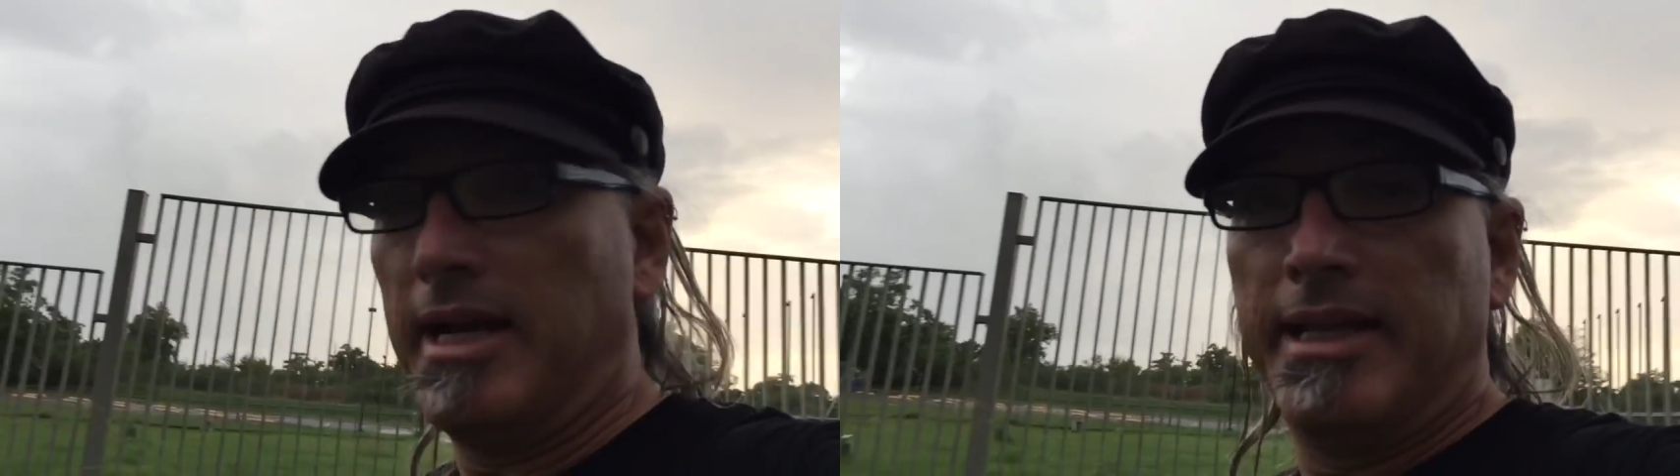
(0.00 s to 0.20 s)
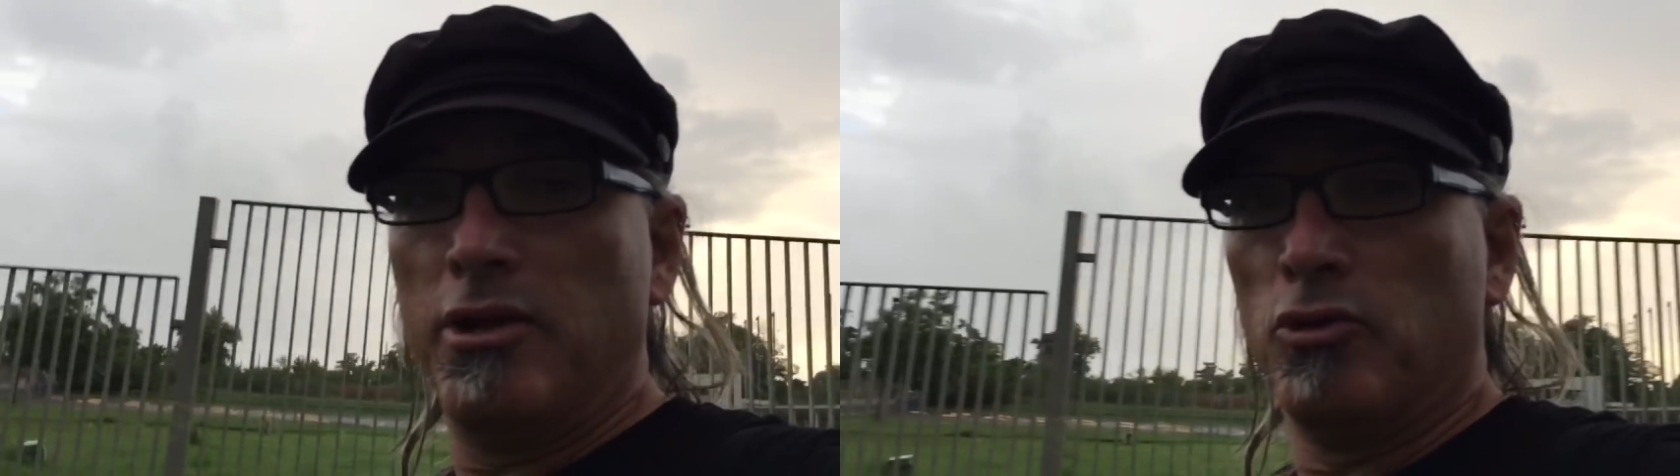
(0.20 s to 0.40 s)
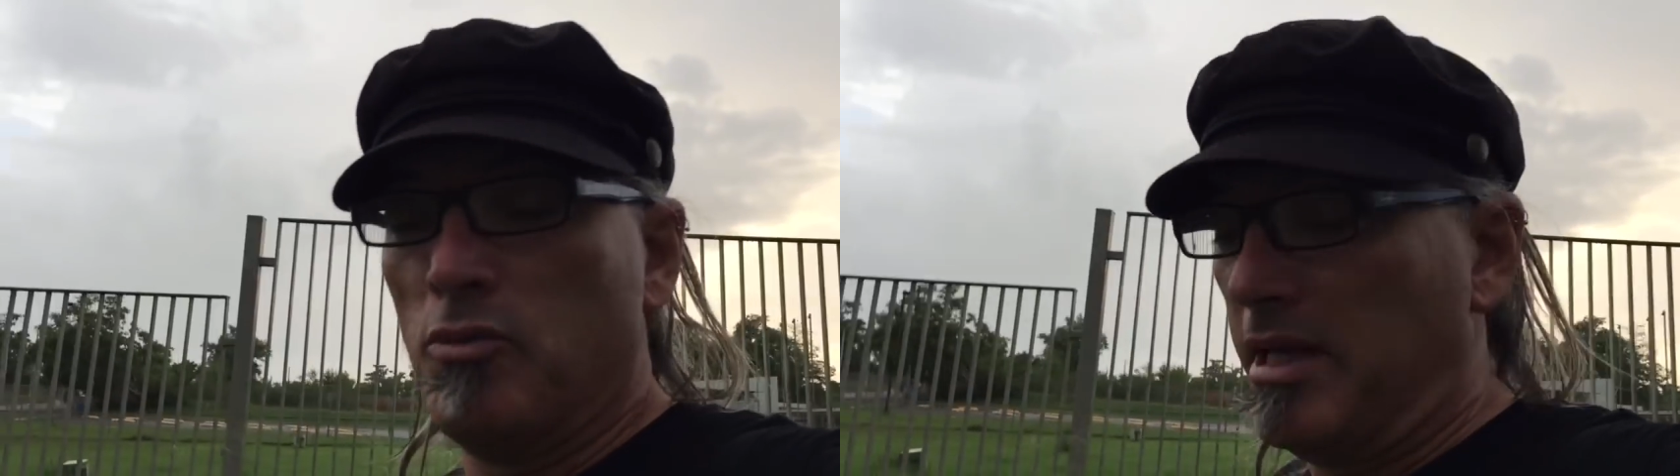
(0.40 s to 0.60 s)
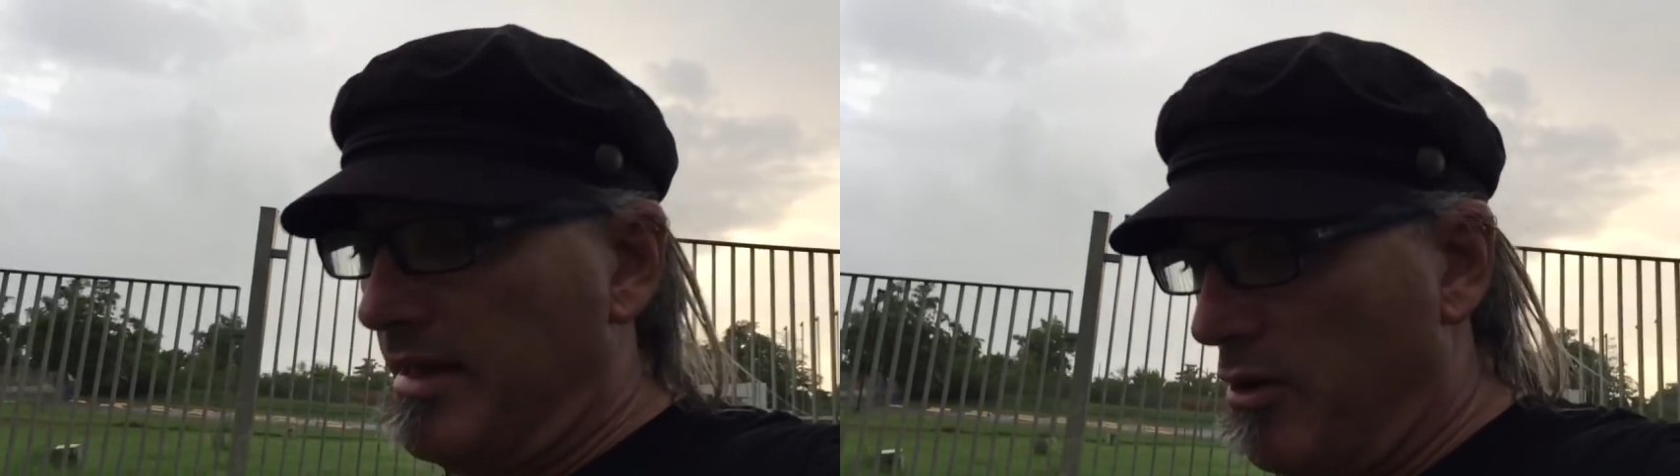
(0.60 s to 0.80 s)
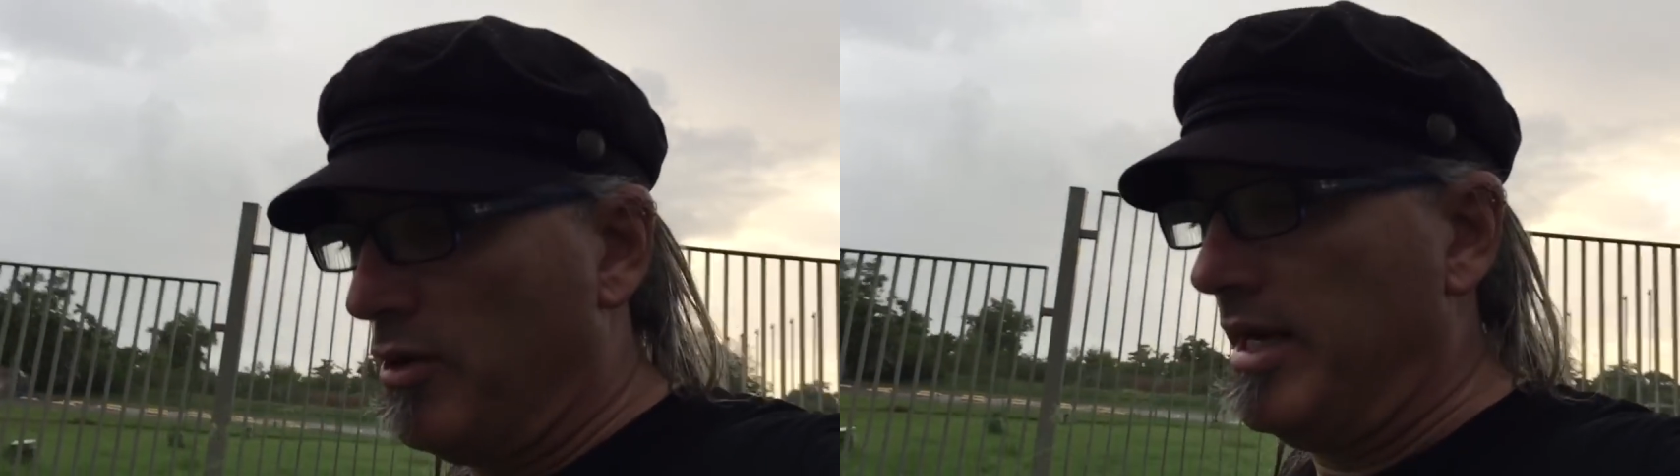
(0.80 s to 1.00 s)
canal de YouTube,
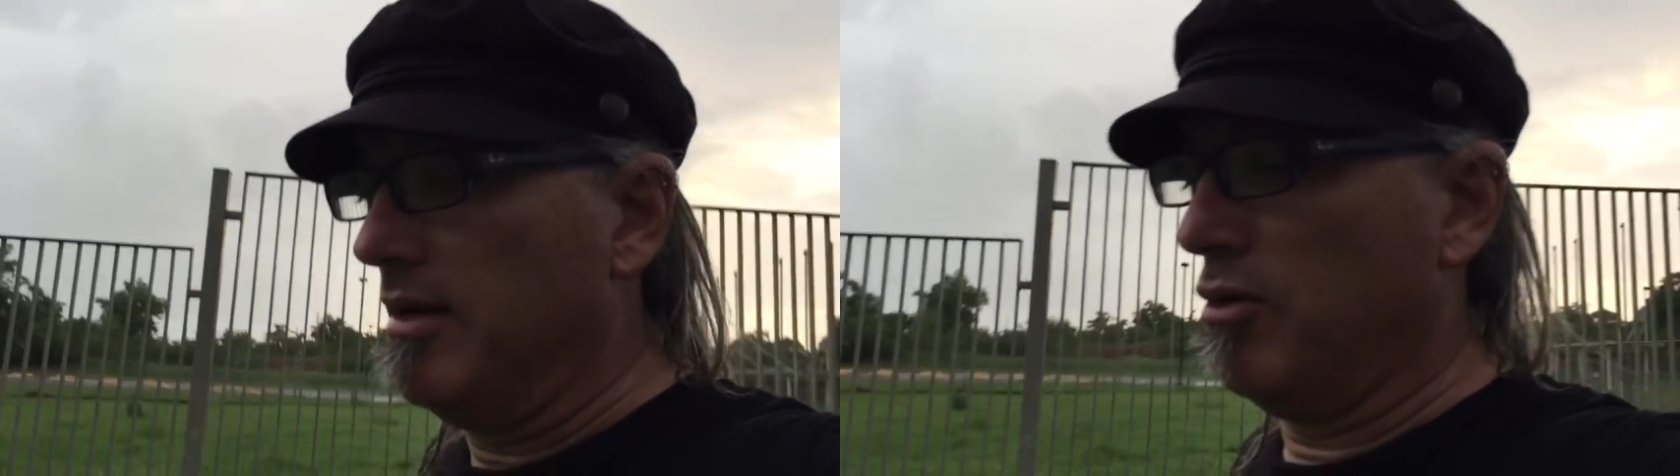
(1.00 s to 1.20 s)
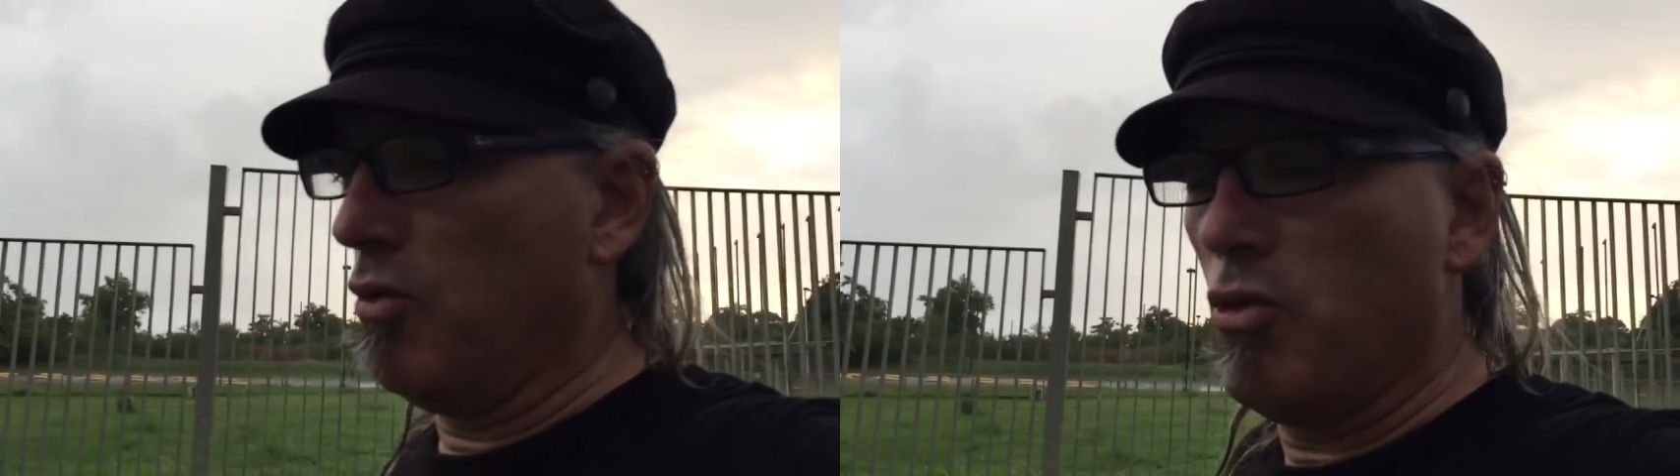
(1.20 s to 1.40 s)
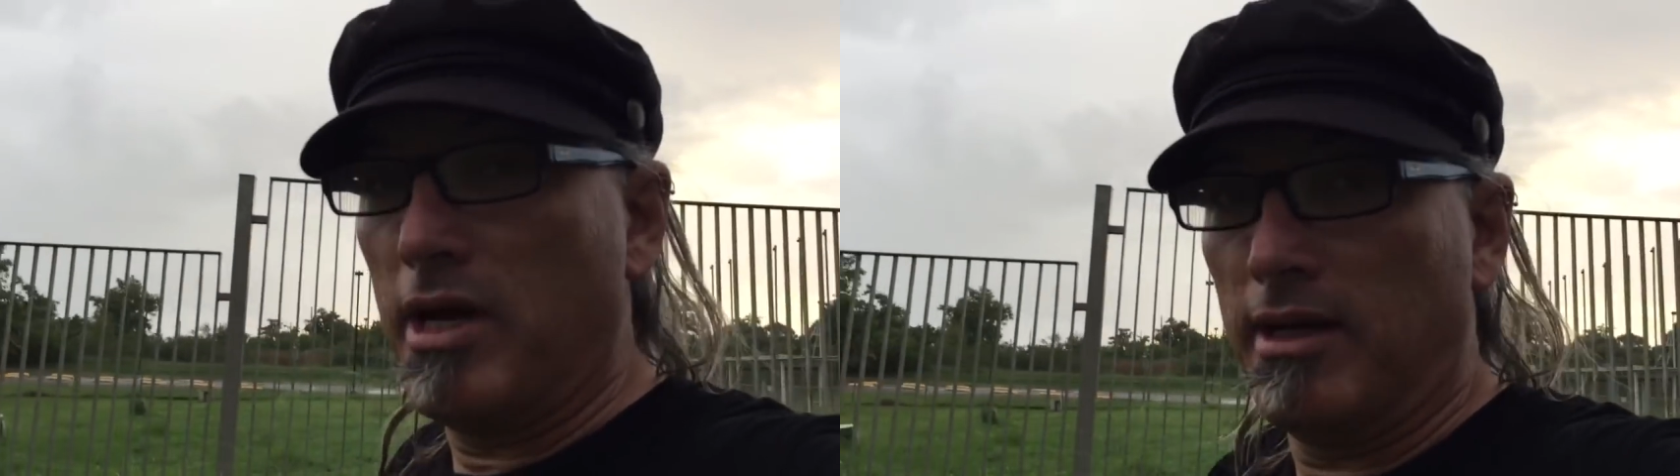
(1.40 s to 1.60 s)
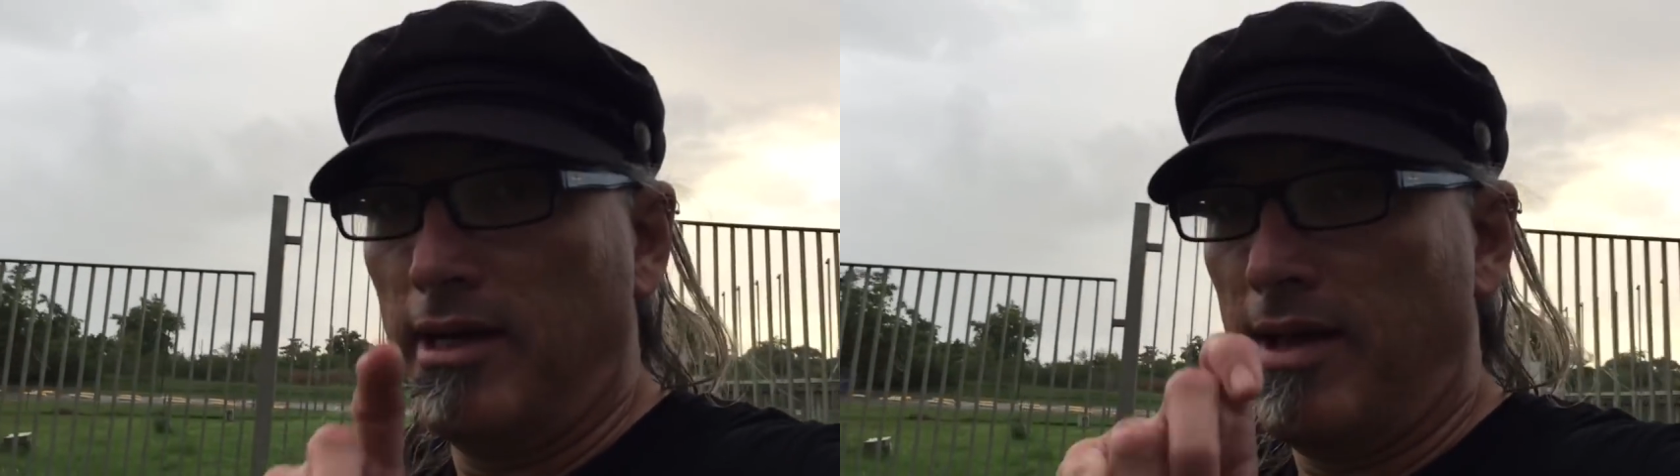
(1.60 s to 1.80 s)
Andrés O'Neill, lo buscan,